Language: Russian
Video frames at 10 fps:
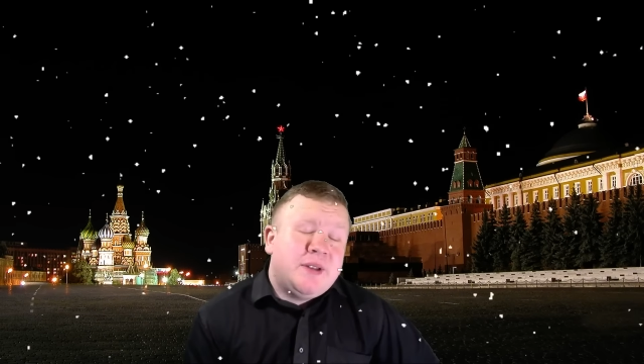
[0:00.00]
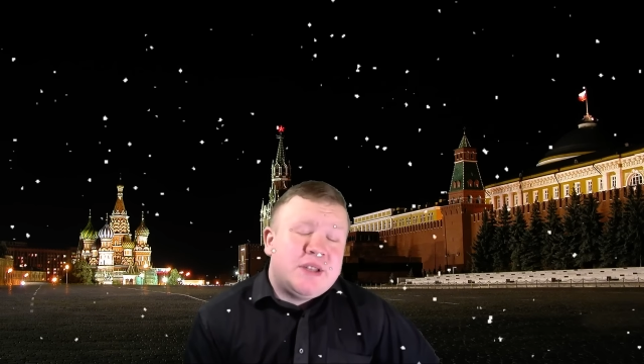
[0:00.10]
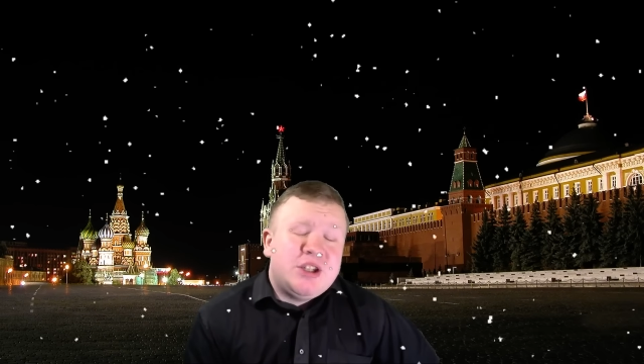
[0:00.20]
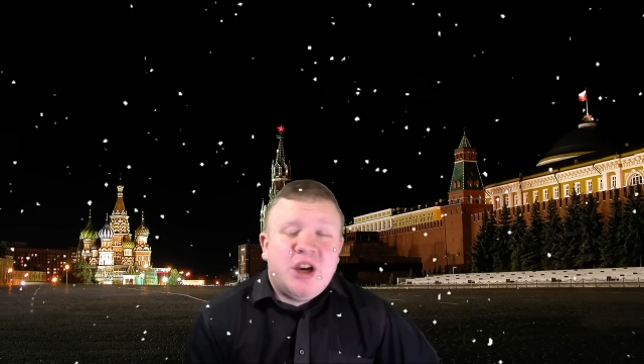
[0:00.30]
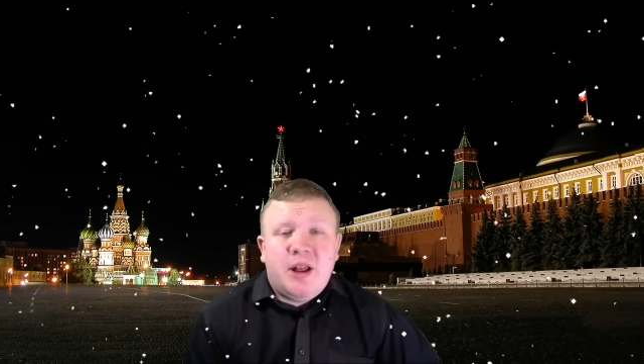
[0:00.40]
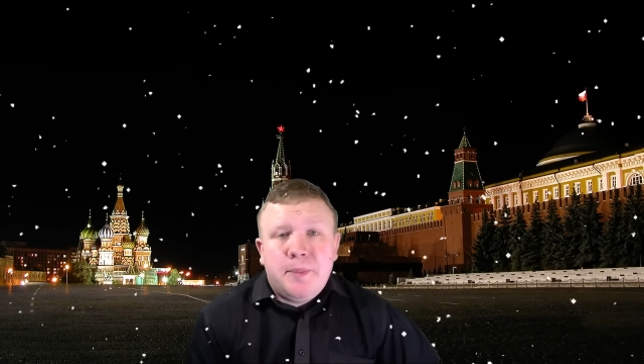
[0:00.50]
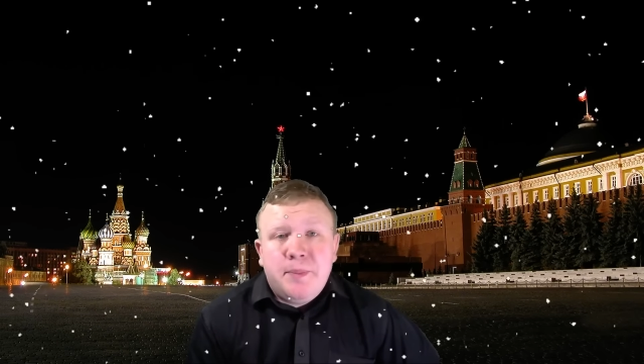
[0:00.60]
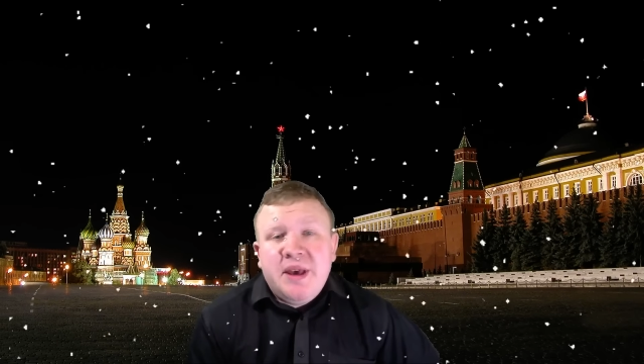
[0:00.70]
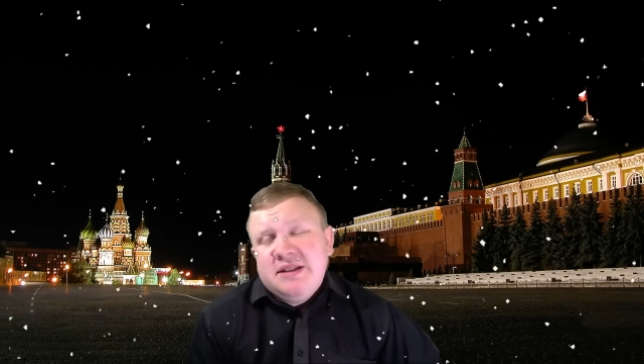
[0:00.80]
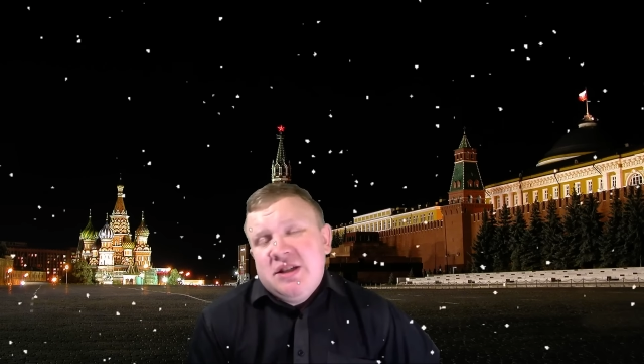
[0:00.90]
сначала
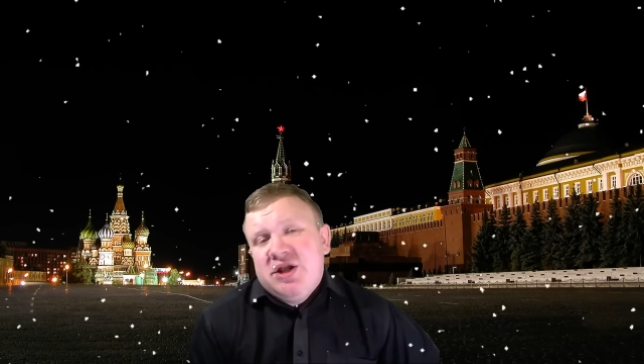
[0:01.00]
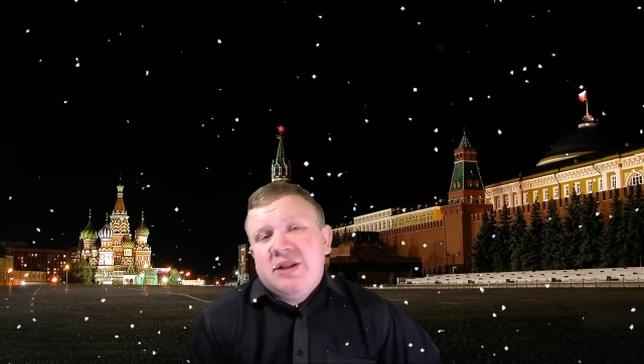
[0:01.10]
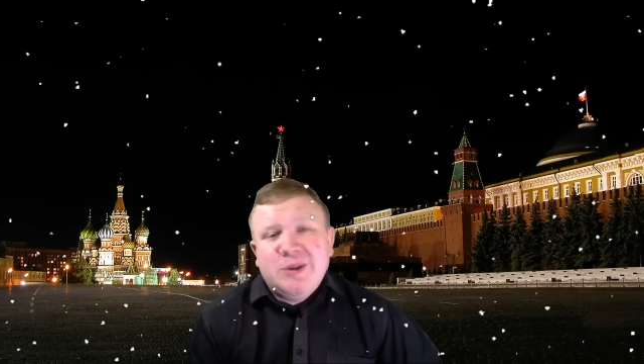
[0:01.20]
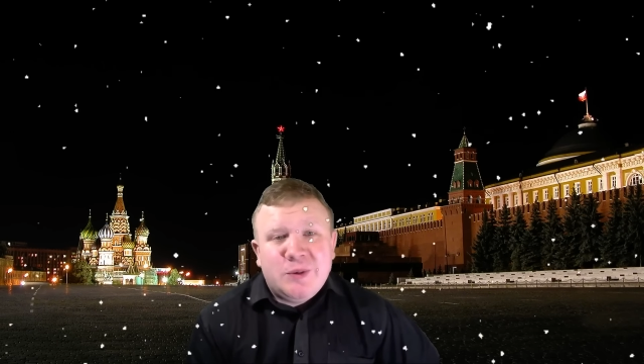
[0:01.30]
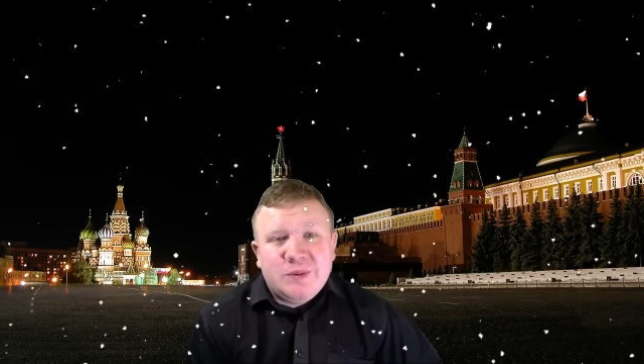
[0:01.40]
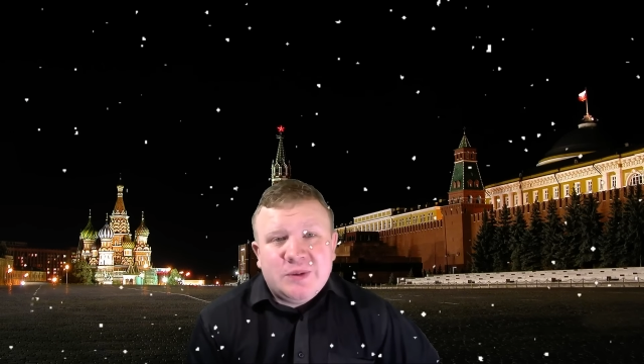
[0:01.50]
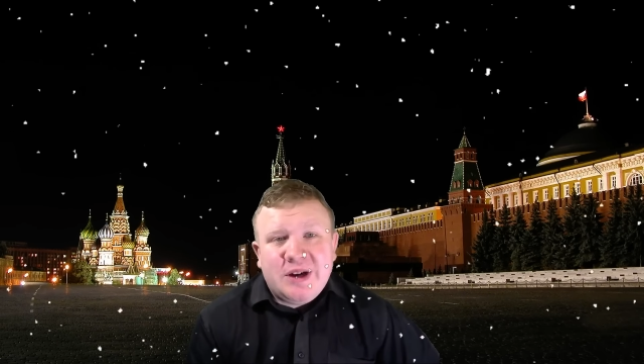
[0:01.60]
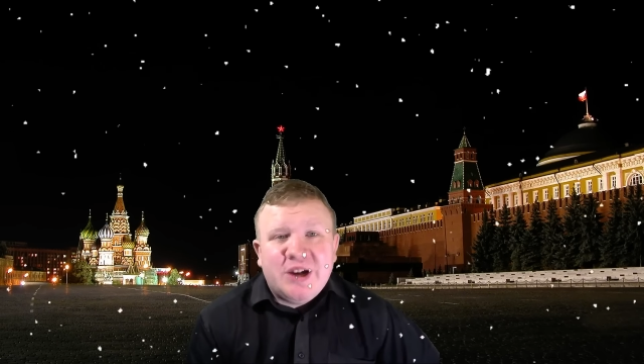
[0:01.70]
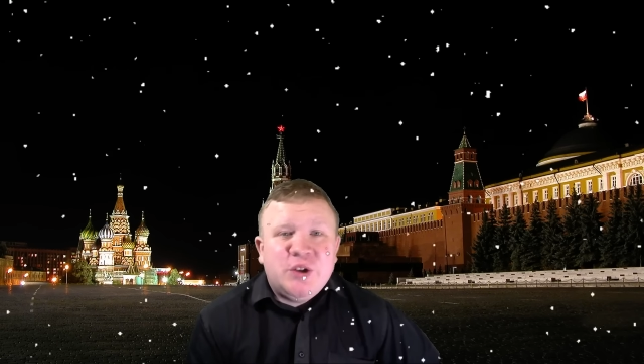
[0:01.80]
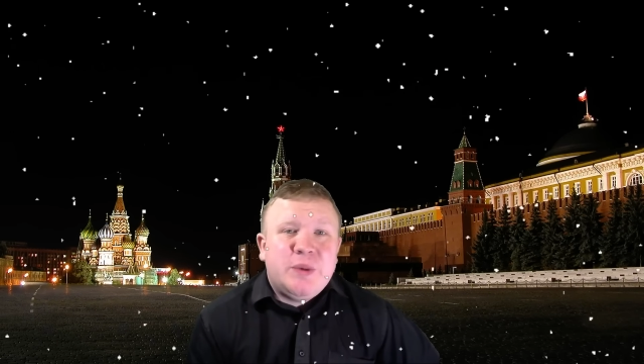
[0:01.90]
без лишних слов
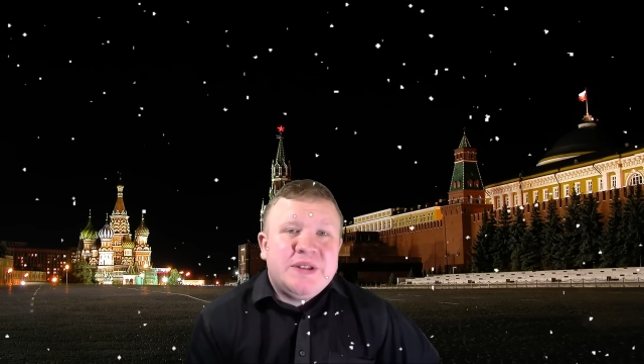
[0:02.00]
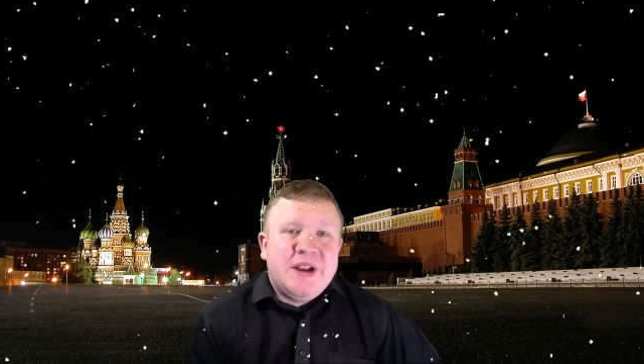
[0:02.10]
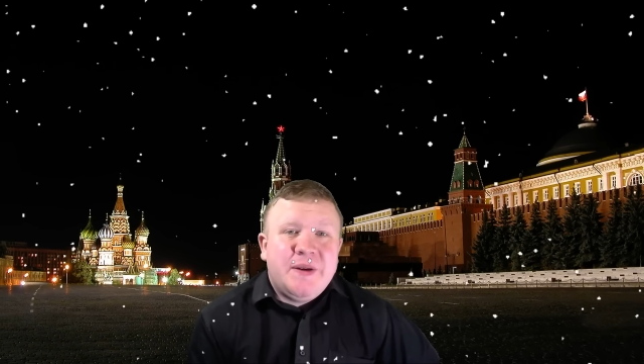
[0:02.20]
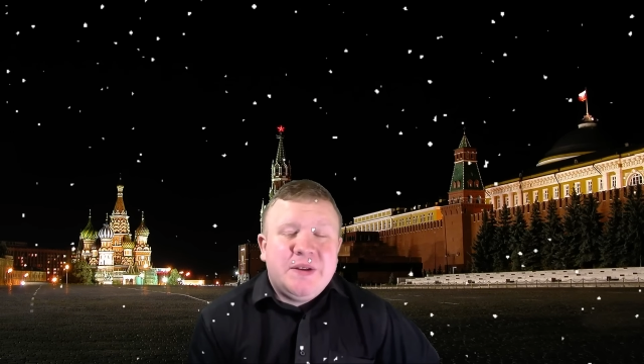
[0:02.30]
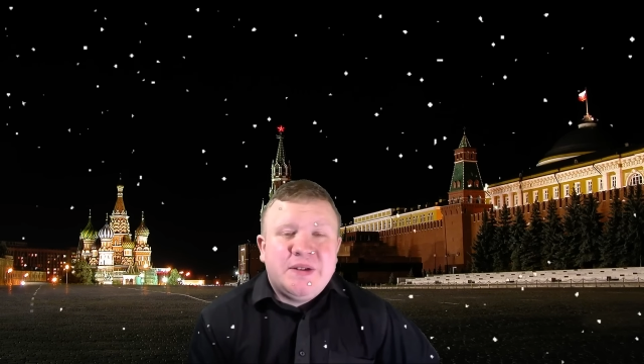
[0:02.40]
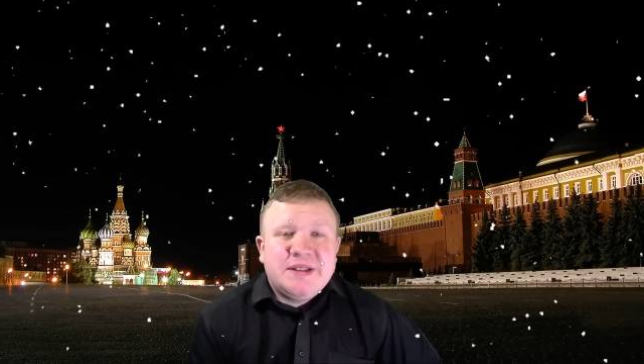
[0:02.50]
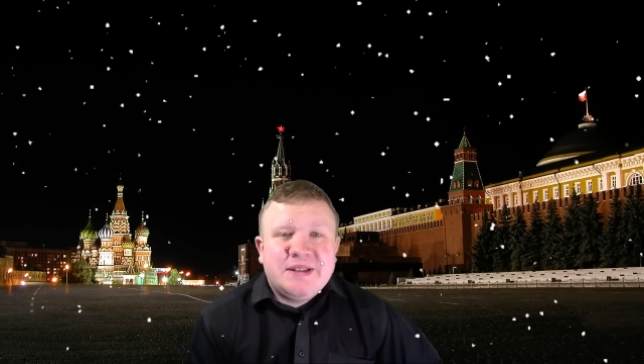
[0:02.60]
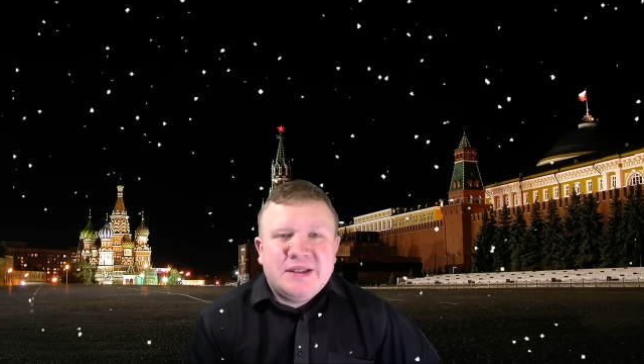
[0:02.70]
хочу поздравить вас